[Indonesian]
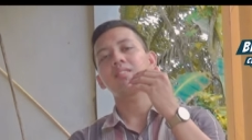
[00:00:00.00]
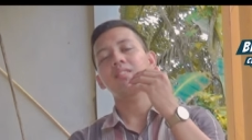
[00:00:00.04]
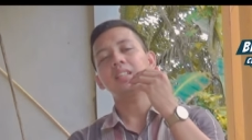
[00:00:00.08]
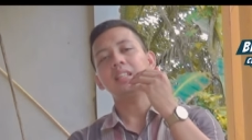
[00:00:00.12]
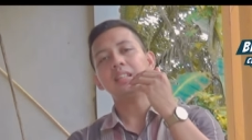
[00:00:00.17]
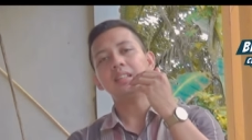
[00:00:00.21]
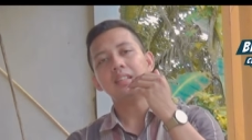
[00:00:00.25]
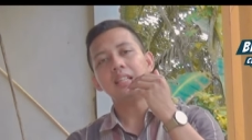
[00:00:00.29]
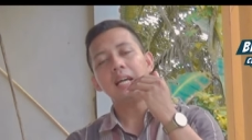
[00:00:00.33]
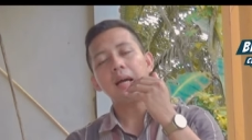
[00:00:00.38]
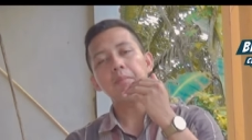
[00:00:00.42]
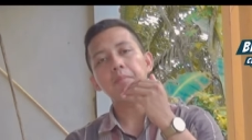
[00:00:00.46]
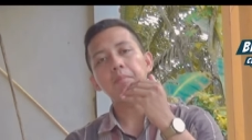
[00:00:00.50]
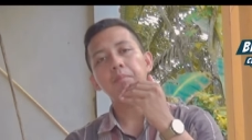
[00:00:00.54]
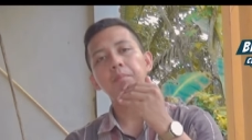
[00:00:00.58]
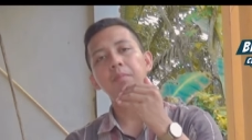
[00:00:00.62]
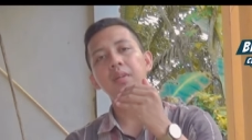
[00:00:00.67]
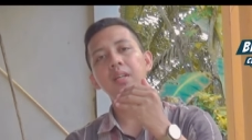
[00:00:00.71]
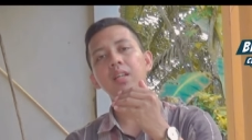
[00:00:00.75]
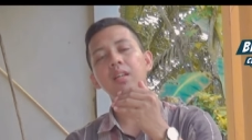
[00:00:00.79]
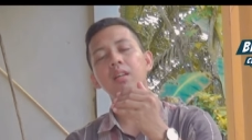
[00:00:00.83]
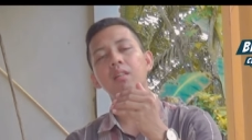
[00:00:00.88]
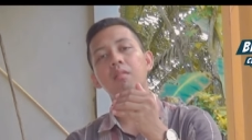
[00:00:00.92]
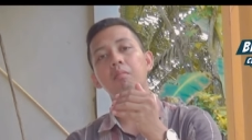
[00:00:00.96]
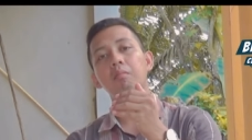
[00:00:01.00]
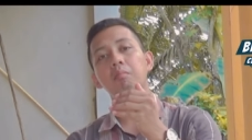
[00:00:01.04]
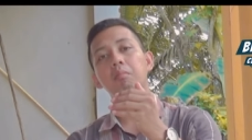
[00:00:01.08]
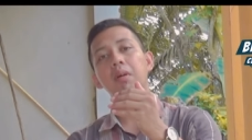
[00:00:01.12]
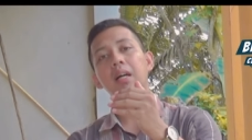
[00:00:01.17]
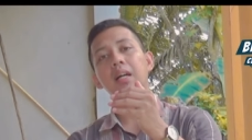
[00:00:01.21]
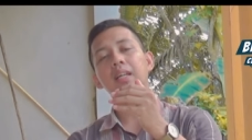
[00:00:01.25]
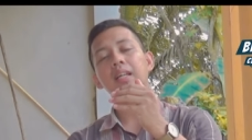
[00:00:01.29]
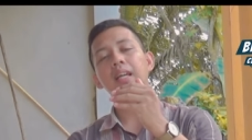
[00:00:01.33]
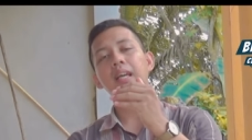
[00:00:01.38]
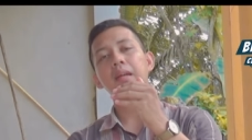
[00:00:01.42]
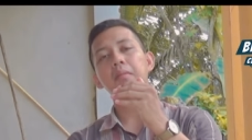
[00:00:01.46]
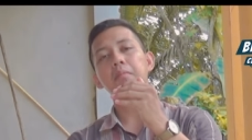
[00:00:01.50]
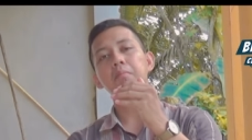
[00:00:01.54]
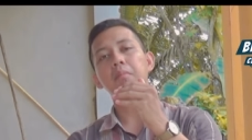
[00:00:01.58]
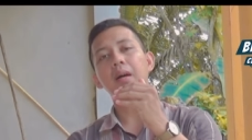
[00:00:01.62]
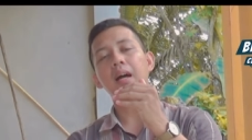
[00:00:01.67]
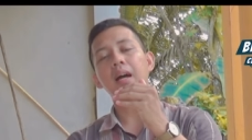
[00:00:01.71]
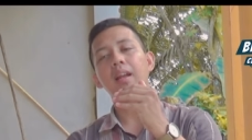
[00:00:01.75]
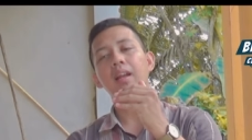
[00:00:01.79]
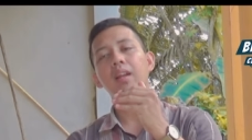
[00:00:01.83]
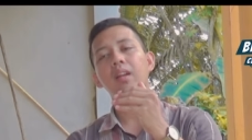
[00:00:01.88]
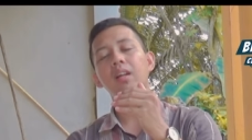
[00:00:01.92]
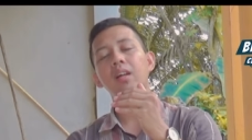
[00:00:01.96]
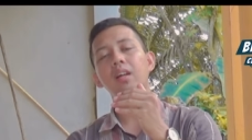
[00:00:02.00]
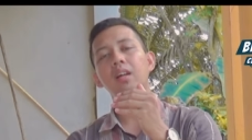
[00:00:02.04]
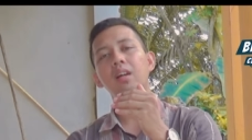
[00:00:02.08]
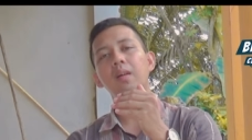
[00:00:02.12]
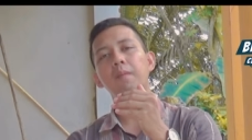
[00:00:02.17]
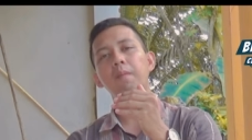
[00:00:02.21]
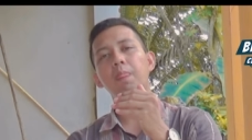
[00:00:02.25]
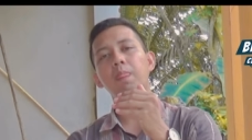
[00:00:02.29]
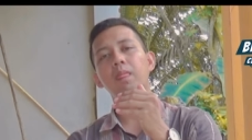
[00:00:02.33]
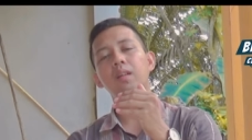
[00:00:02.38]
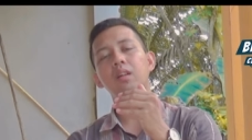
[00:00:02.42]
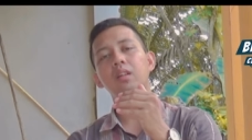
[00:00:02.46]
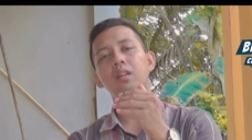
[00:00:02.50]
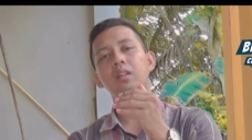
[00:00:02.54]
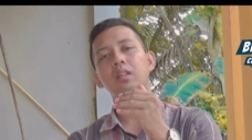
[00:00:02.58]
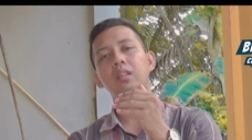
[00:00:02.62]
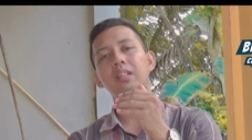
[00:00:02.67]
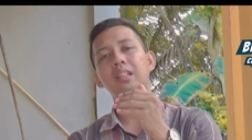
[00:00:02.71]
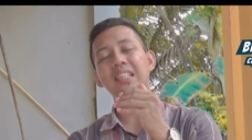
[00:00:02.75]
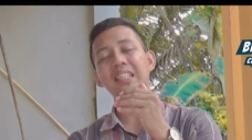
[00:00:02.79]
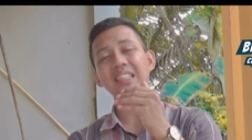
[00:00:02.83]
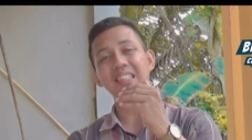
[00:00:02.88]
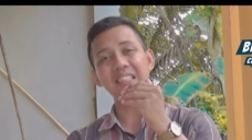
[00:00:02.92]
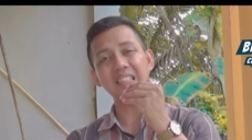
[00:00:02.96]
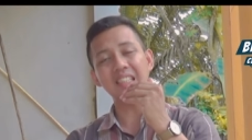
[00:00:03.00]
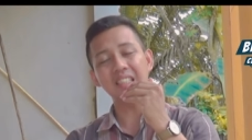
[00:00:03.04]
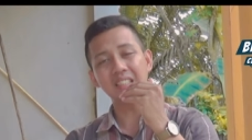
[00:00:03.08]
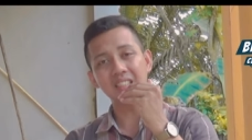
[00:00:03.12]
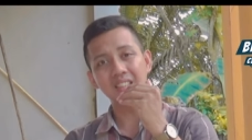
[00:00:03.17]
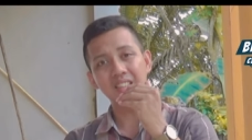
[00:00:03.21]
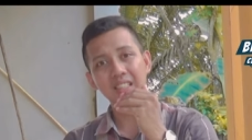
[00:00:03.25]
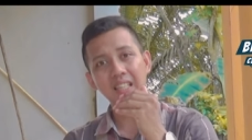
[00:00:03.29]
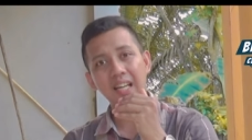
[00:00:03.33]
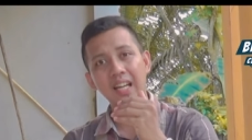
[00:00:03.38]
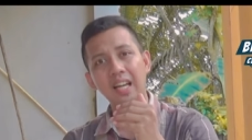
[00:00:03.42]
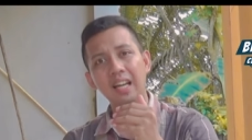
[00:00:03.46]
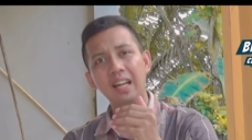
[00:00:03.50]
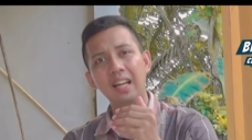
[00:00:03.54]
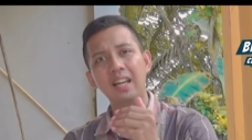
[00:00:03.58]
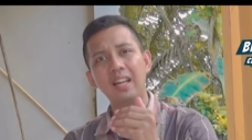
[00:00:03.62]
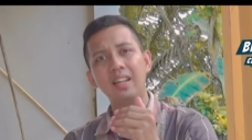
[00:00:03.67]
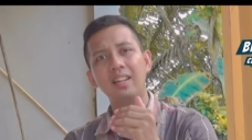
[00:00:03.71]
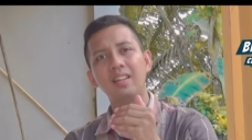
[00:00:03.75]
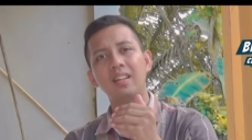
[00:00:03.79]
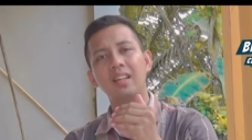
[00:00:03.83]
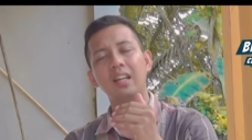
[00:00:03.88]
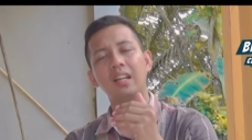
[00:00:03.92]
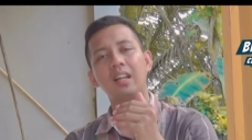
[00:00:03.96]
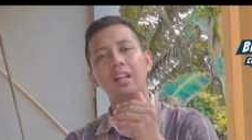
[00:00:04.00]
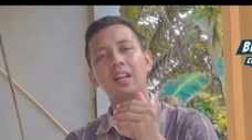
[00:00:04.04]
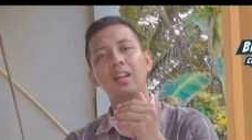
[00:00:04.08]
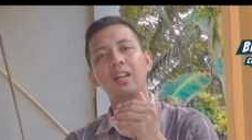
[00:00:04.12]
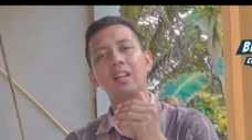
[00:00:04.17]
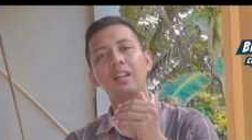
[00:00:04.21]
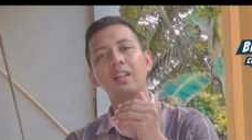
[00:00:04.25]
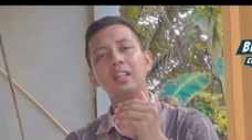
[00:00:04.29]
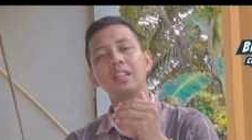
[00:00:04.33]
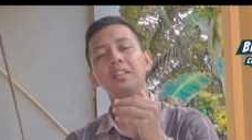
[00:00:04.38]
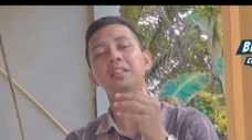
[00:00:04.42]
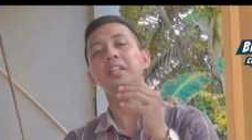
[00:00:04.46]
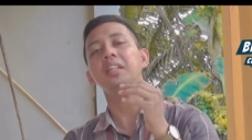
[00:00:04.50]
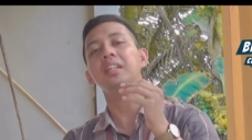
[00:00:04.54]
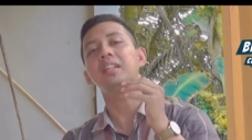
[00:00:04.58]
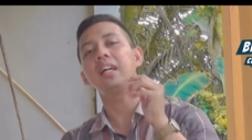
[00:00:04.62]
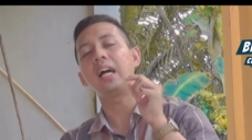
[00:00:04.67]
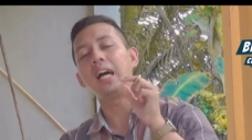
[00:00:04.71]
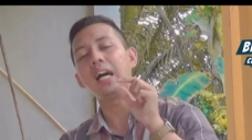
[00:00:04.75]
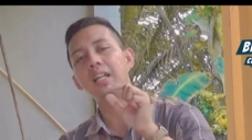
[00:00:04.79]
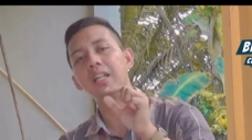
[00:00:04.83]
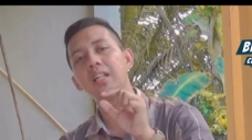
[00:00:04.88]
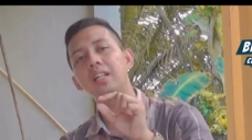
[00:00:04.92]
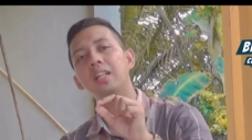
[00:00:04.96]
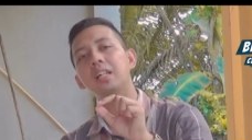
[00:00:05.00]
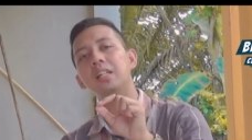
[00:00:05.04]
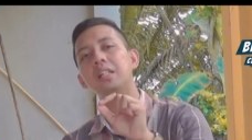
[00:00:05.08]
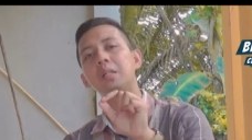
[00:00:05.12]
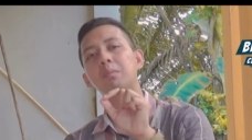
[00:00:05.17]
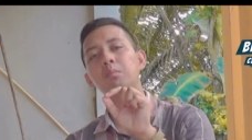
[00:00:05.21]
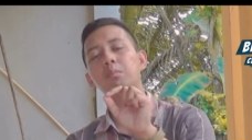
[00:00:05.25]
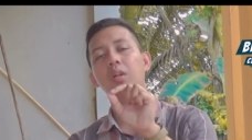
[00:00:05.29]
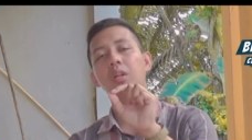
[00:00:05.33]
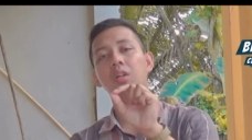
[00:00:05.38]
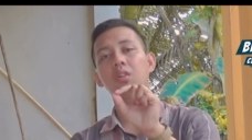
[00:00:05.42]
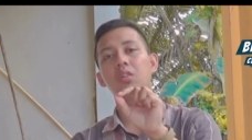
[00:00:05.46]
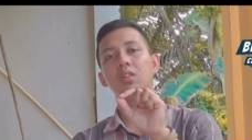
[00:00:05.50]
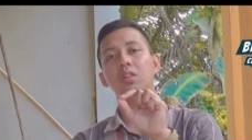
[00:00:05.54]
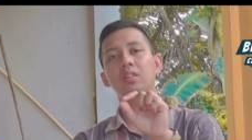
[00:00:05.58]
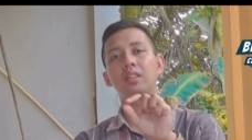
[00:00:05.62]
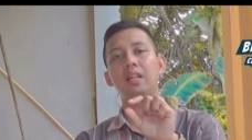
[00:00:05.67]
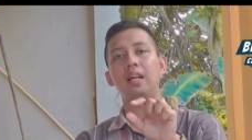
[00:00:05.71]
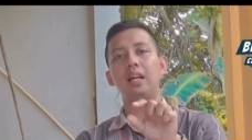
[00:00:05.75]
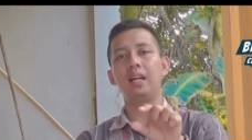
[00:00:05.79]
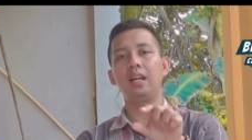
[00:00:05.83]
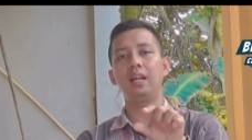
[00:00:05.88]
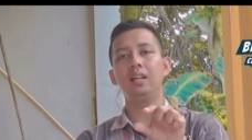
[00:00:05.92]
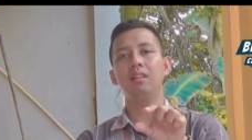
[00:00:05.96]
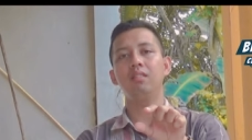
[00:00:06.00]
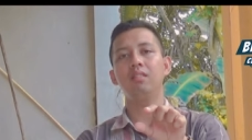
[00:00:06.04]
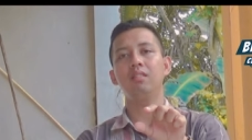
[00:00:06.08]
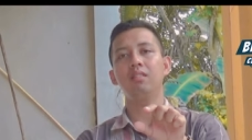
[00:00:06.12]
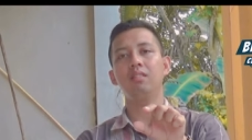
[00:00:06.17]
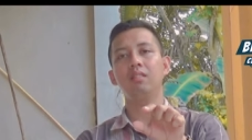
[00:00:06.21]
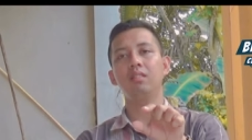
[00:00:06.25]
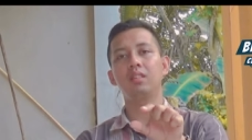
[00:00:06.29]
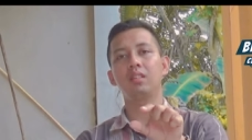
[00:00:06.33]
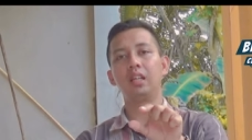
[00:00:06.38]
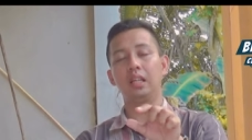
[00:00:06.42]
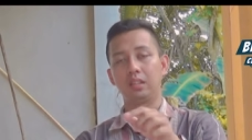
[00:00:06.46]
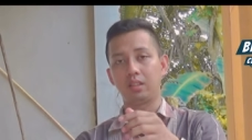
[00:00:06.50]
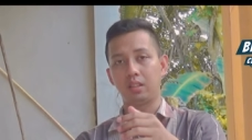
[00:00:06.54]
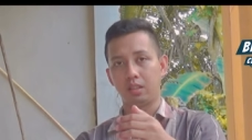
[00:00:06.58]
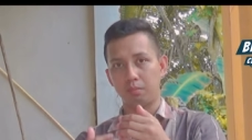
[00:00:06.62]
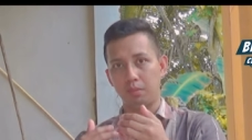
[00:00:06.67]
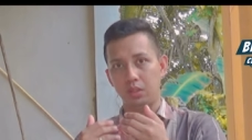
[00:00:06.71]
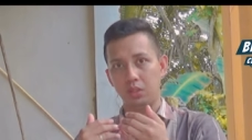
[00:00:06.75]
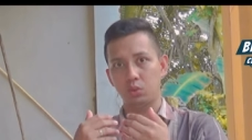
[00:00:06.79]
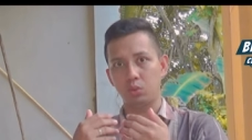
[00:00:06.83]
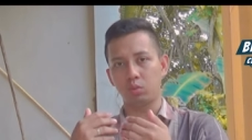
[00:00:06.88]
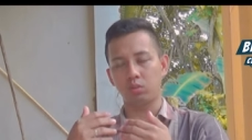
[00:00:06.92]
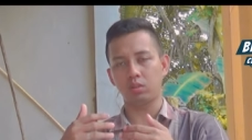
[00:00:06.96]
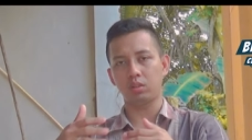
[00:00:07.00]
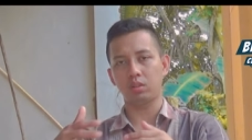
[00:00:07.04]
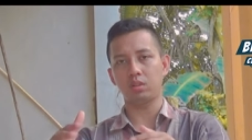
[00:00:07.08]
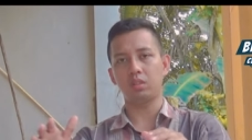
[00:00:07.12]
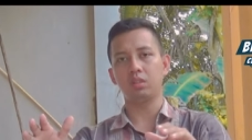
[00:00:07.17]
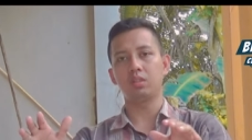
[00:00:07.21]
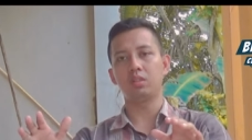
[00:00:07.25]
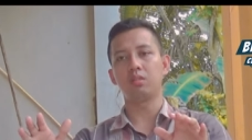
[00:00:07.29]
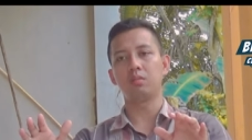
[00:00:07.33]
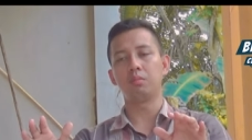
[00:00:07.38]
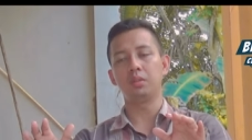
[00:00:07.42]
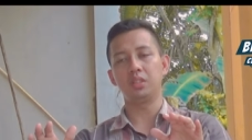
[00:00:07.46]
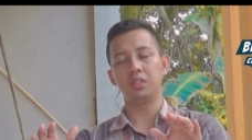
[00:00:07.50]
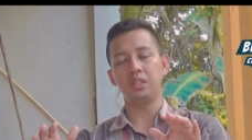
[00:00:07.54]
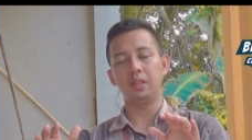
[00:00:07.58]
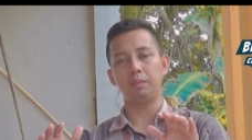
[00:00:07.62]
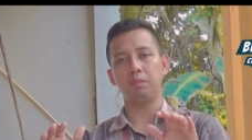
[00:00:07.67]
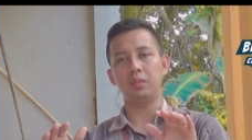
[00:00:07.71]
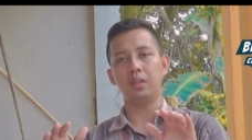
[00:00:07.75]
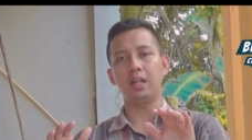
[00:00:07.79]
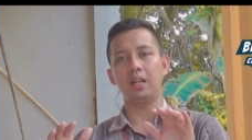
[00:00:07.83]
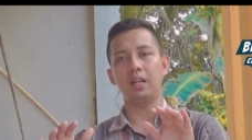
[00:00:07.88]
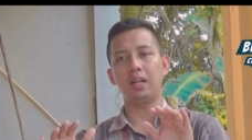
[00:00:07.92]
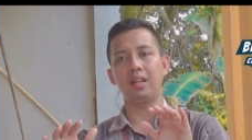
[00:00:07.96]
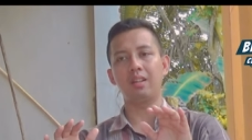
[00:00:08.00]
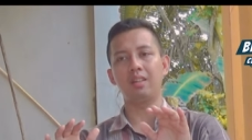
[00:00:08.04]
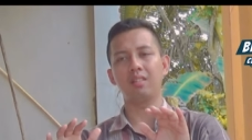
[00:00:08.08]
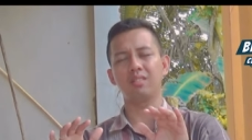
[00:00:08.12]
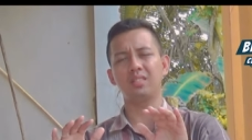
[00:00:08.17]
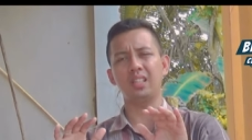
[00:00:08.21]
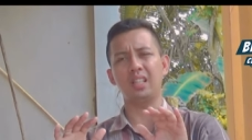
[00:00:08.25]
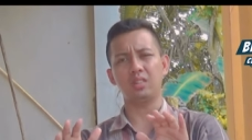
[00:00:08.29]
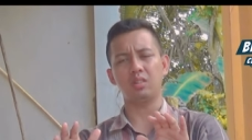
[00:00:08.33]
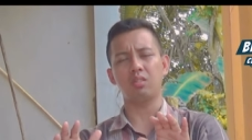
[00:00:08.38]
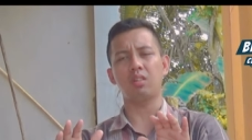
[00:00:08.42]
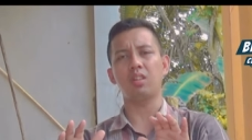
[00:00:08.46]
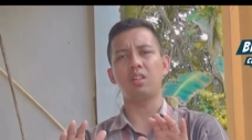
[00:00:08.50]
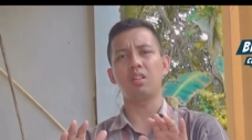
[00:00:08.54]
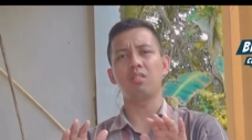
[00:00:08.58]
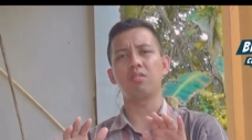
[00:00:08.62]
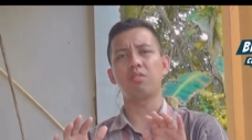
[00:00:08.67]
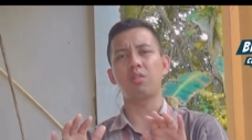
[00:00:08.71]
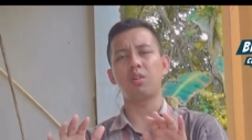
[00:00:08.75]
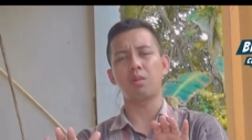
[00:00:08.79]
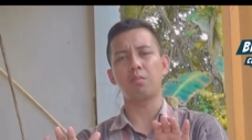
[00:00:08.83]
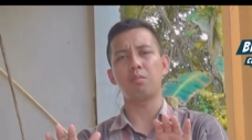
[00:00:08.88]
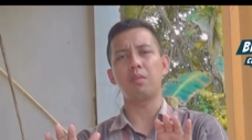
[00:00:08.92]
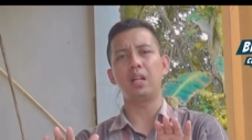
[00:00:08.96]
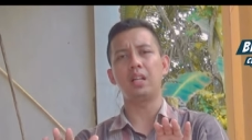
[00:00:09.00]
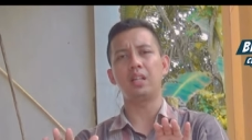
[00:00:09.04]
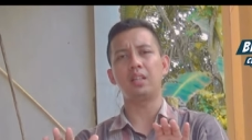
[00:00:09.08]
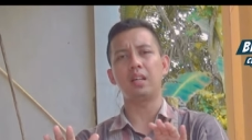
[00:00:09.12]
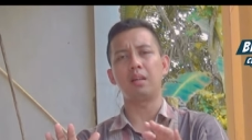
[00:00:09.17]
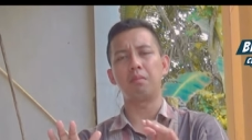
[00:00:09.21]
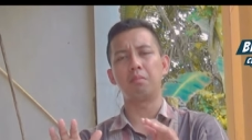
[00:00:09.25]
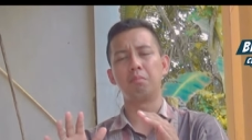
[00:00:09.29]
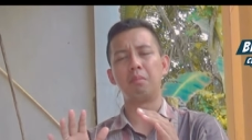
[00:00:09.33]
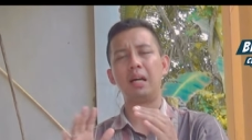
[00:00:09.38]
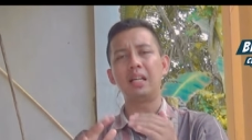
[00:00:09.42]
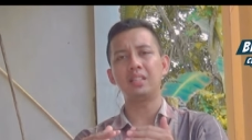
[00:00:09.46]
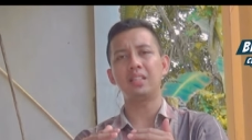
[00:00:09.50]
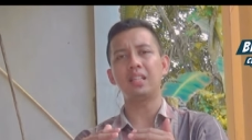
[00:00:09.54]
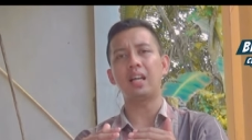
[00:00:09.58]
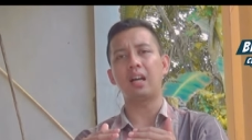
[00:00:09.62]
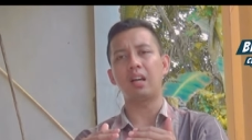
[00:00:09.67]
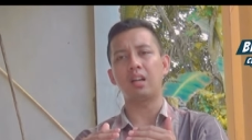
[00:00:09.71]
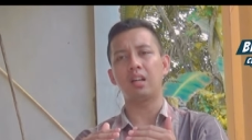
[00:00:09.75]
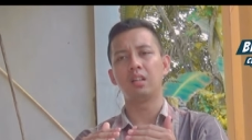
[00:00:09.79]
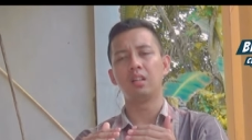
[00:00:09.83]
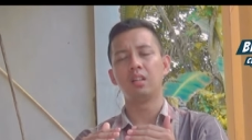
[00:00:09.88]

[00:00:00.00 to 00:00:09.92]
tetapi bagaimana kesenjangan dan ketidakadilan di perkotaan ya termasuk menciptakan sektor informal yang banyak